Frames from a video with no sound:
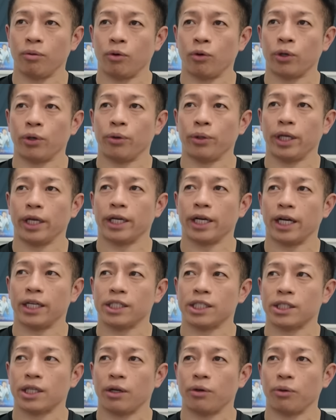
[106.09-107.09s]
これをね
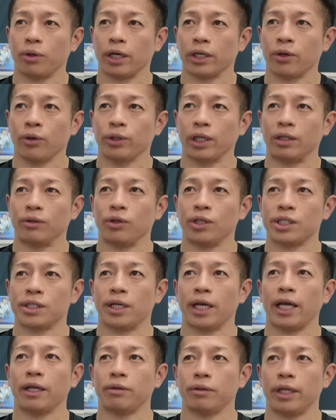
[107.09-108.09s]
感じたのが去年の
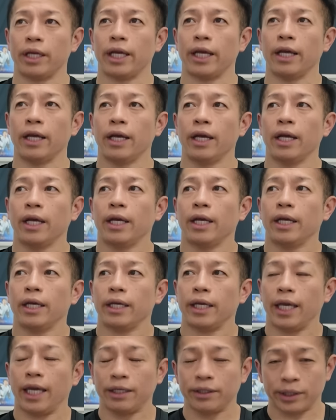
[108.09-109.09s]
イスラエルで
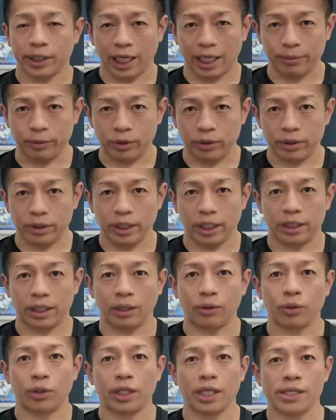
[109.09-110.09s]
エルサレムに行っ
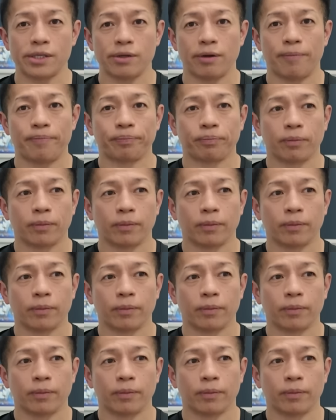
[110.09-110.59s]
た時ですよ